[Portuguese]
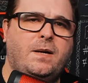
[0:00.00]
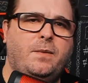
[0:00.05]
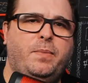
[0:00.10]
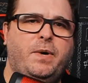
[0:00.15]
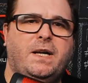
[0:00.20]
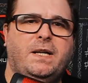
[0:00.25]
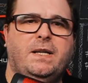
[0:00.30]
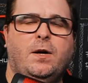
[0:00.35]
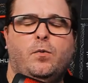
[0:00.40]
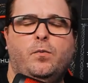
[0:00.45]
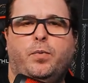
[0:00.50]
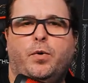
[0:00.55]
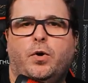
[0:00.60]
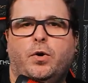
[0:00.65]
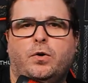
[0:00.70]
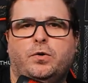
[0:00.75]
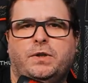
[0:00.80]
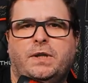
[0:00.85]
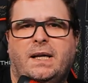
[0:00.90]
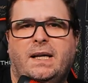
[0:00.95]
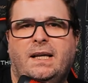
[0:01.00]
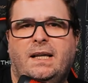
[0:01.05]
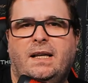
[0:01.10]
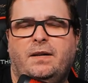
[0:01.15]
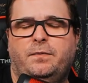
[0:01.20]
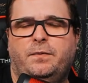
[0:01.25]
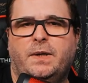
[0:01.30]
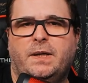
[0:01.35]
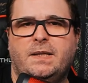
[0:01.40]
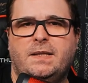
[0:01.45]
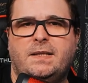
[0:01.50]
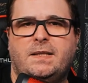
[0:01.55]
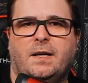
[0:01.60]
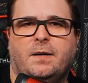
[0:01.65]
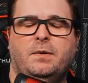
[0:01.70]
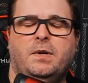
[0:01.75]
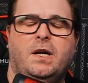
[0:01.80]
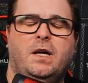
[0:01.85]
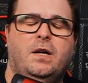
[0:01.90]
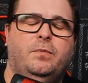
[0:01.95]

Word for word: que perdeu um pouco da relevância